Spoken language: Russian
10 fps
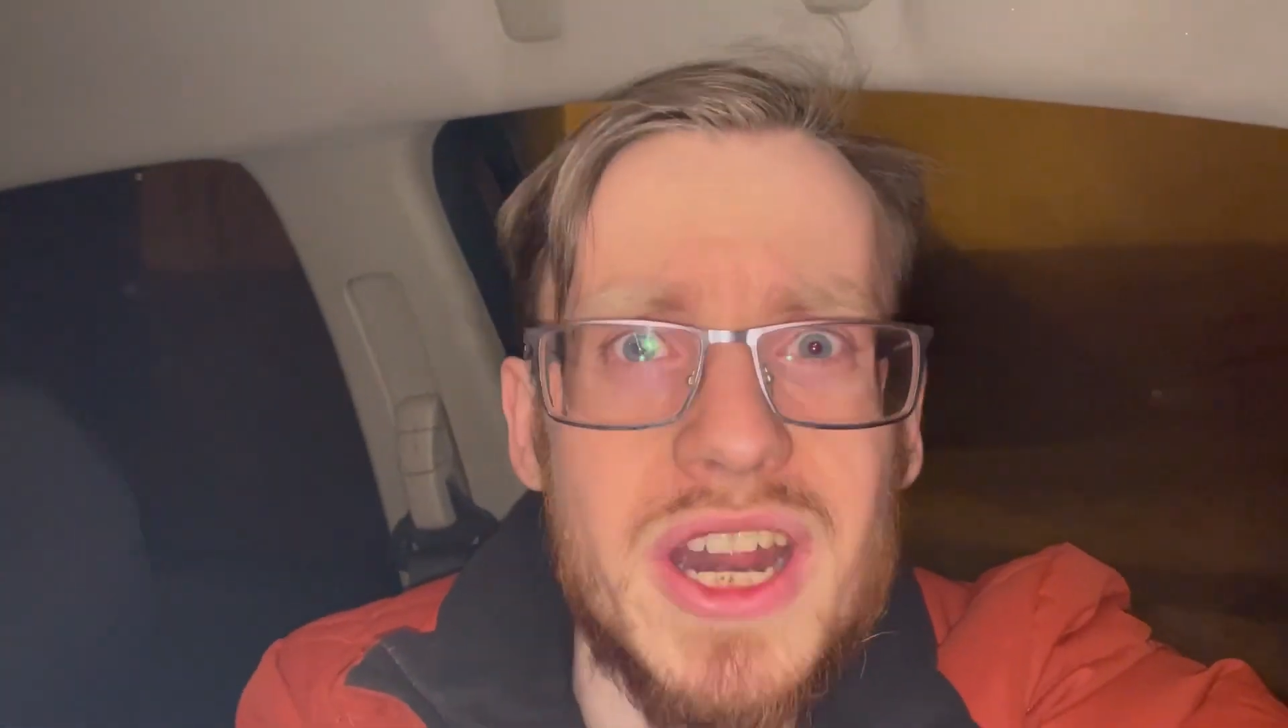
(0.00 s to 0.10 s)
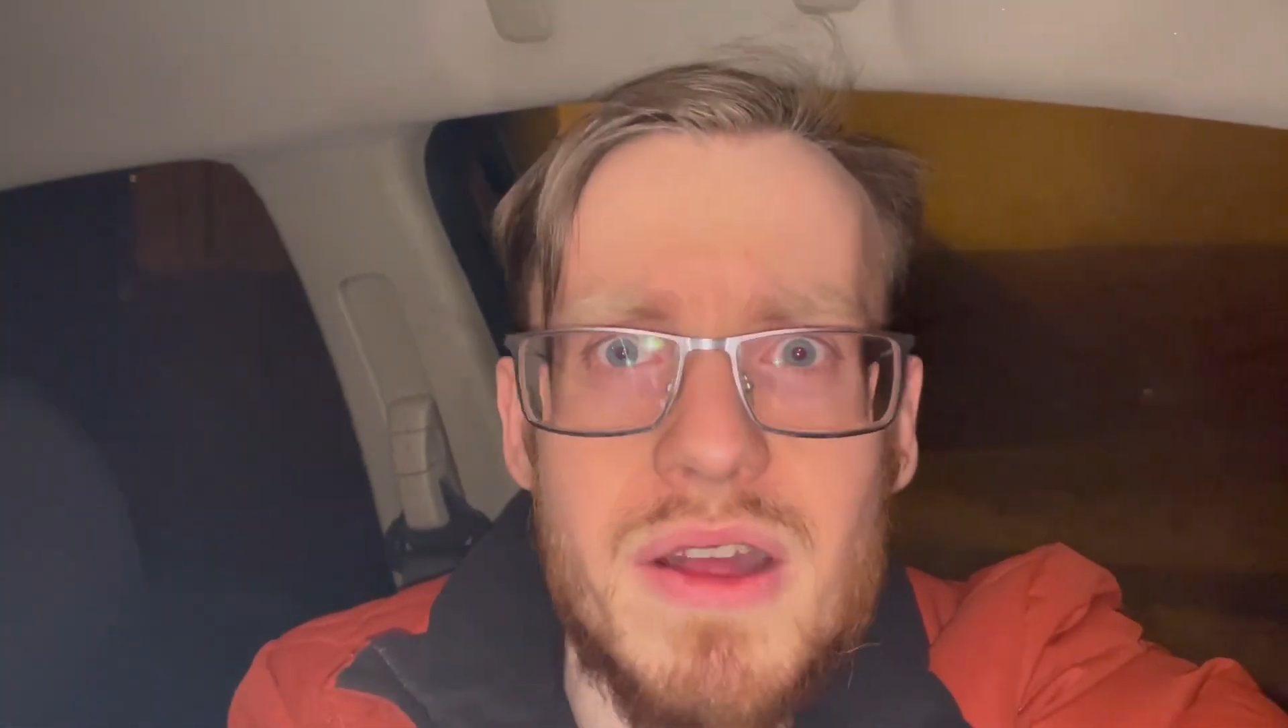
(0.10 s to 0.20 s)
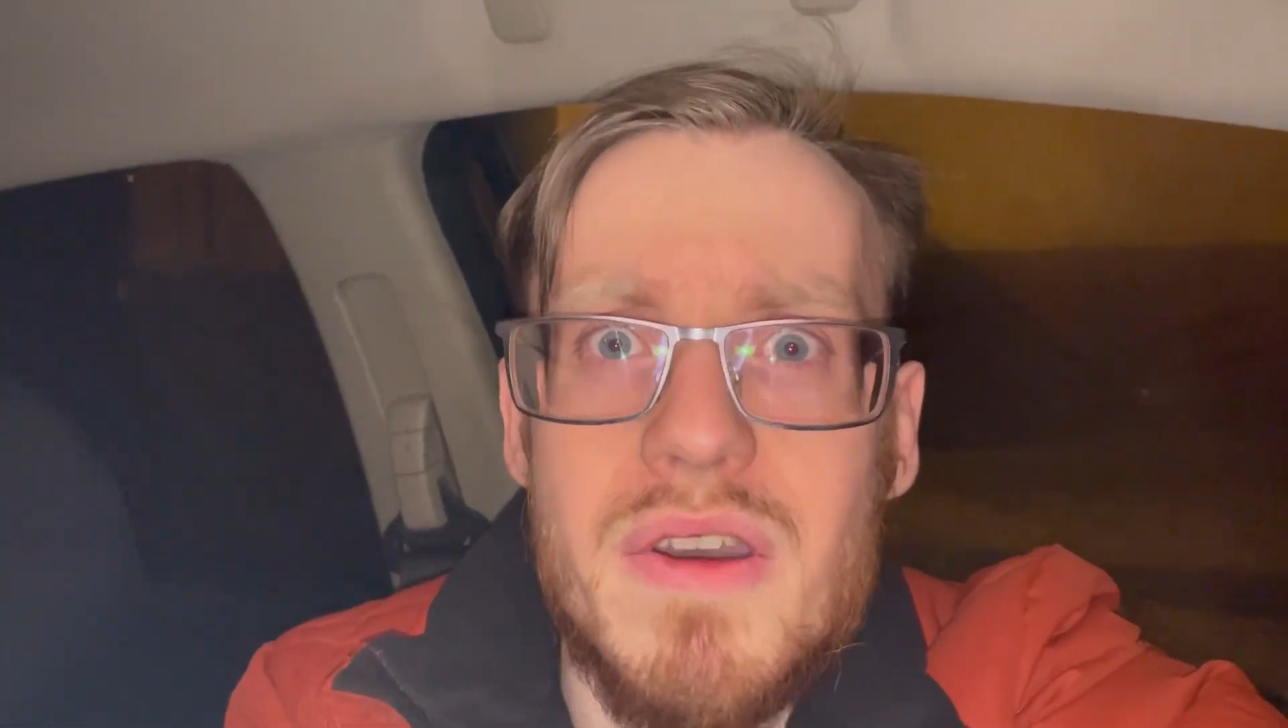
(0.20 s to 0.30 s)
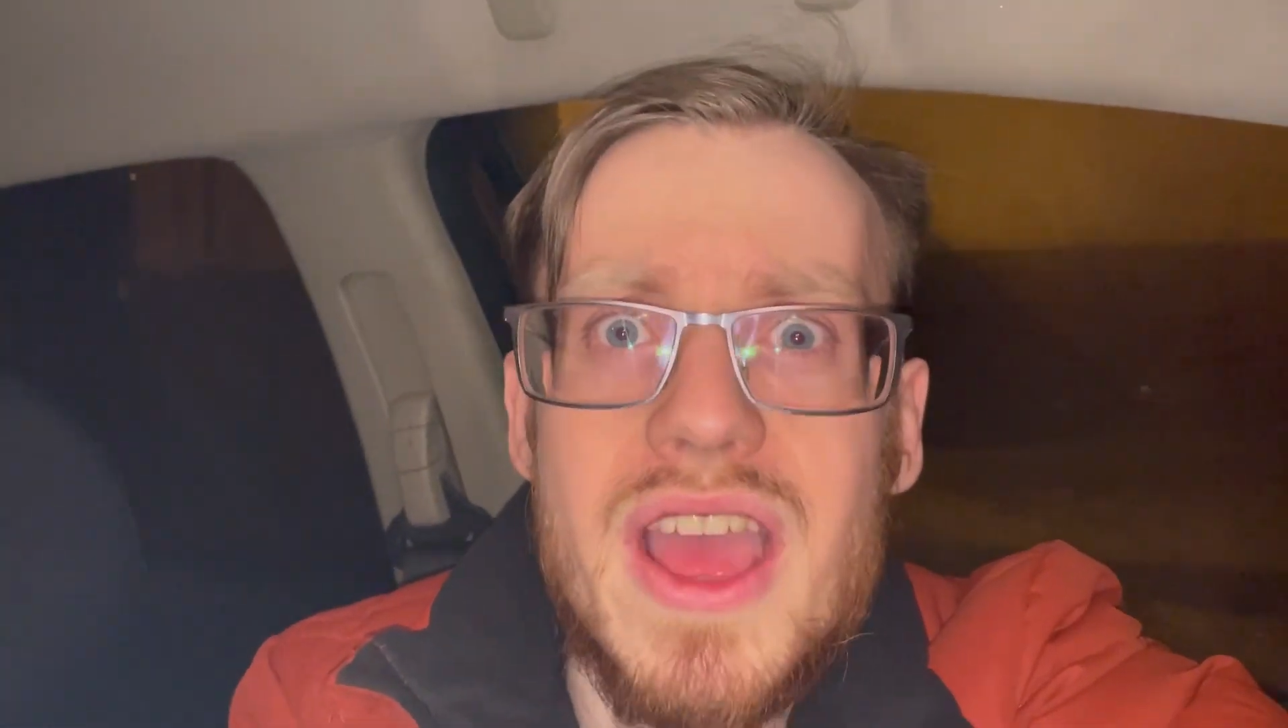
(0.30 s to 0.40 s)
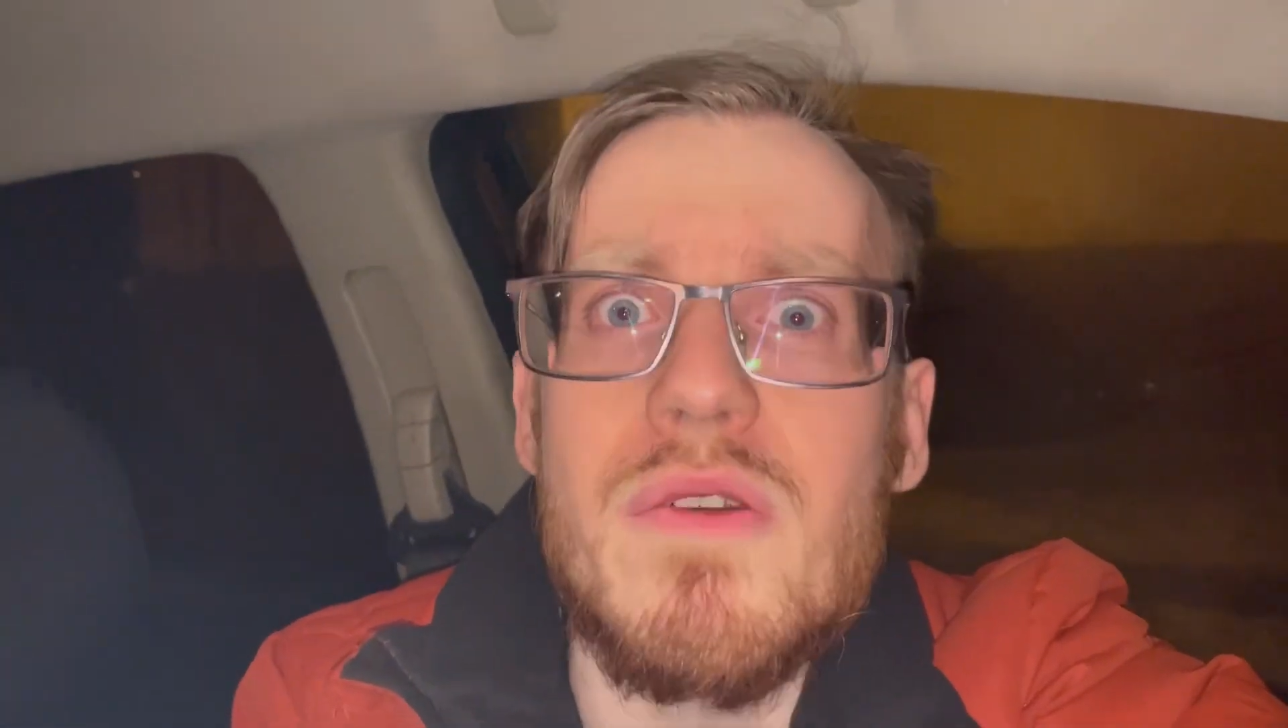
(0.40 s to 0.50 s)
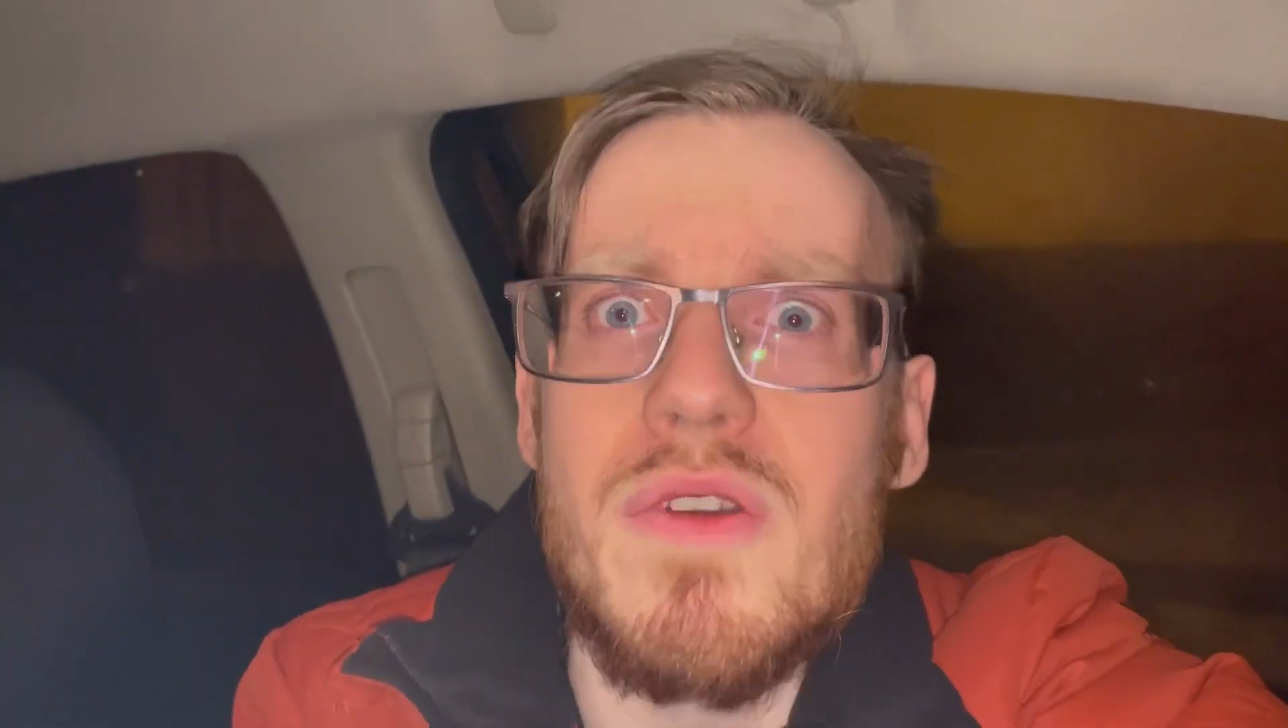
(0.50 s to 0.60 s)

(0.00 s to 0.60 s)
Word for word: мировая